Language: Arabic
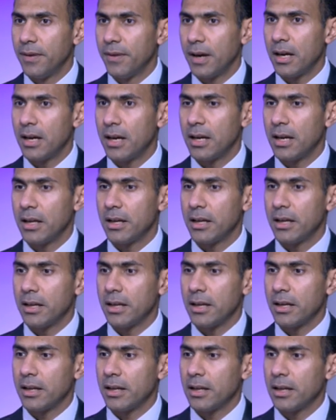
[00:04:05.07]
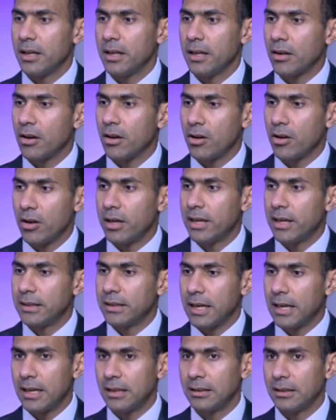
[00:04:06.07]
فالقرار اللي
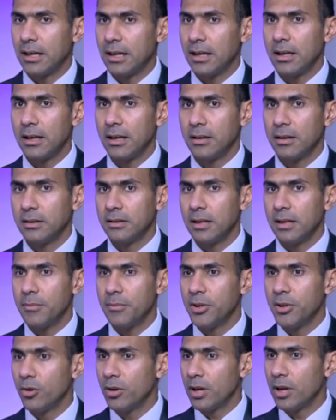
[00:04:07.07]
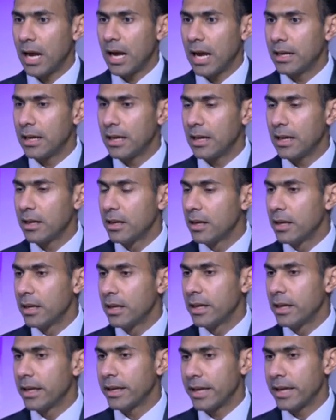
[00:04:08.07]
اتخذ ده ده بيدل على
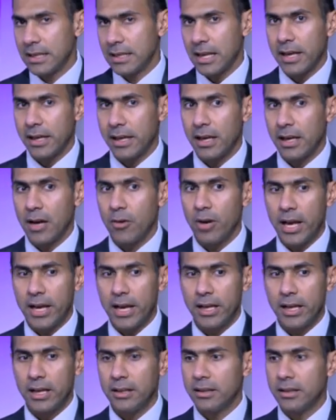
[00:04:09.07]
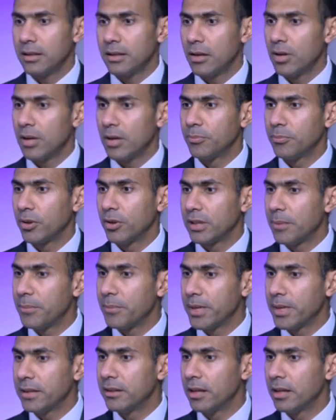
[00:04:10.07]
كذا حاجه اول حاجه ان الدوله
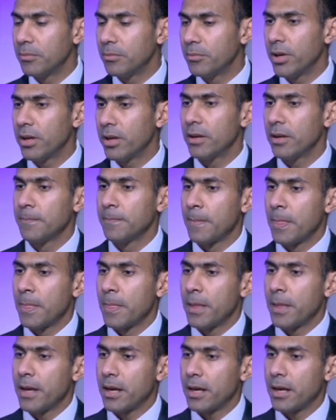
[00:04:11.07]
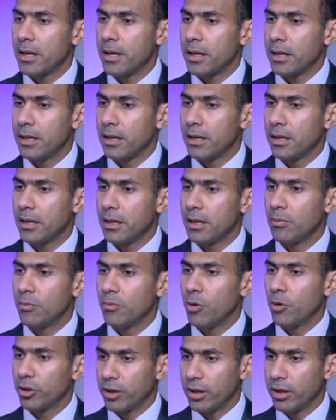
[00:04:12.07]
بتهتم جدا ب
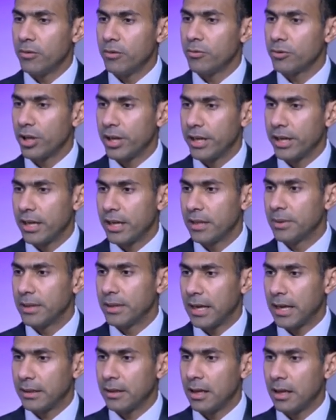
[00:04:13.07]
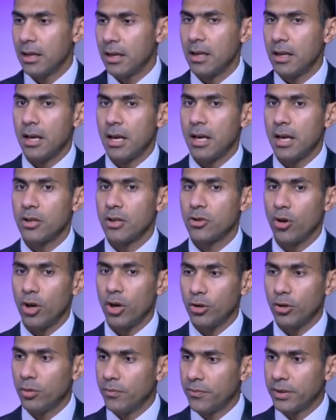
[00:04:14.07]
المواطنين والشركات بتاعتها
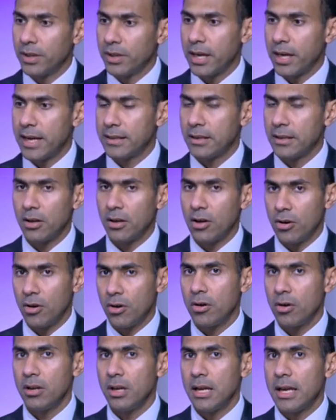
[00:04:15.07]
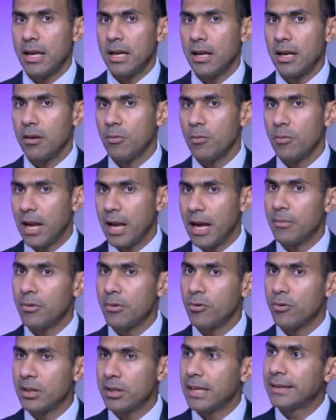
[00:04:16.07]
سرعتهم في اتخاذ القرار والاهم من
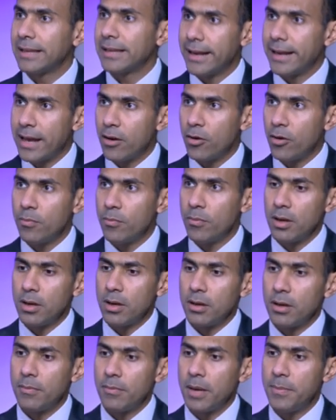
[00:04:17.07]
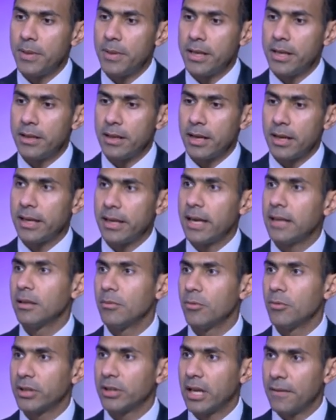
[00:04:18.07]
كل ده التناغم ما بين الجهات
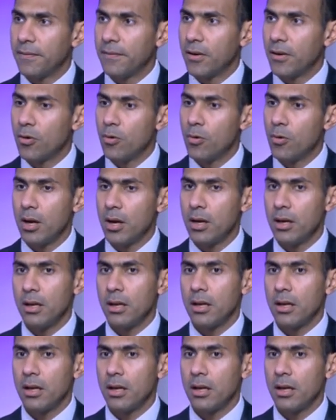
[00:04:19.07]
المختلفه جوه